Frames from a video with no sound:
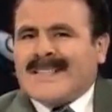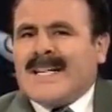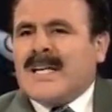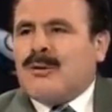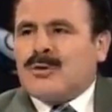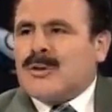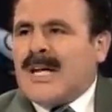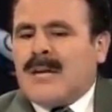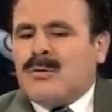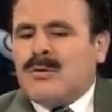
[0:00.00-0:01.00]
están en los
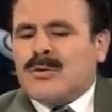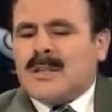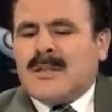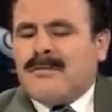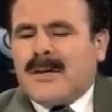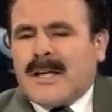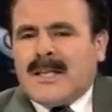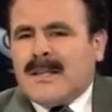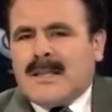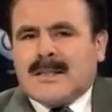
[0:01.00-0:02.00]
cálculos de
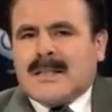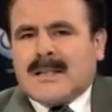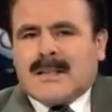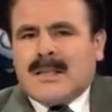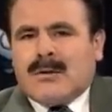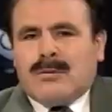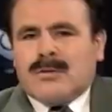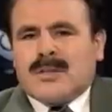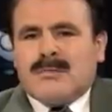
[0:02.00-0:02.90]
diferentes artículos,